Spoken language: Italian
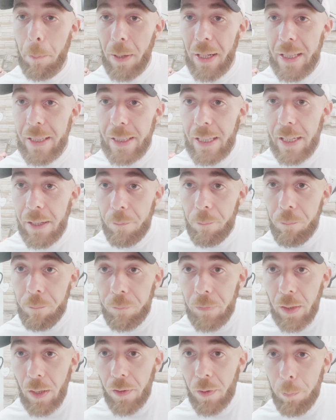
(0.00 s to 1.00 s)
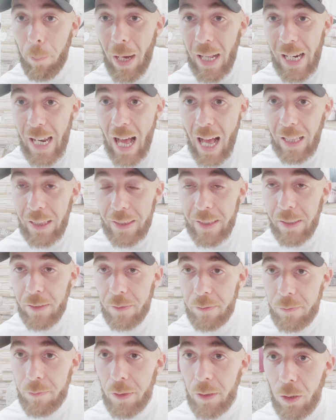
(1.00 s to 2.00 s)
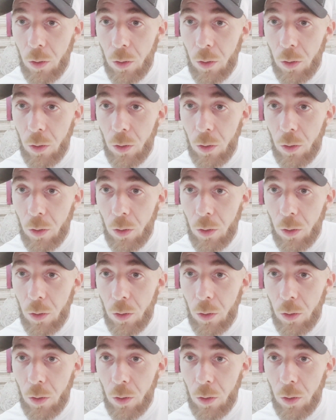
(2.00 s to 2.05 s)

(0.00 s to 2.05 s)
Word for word: prende spalla alta.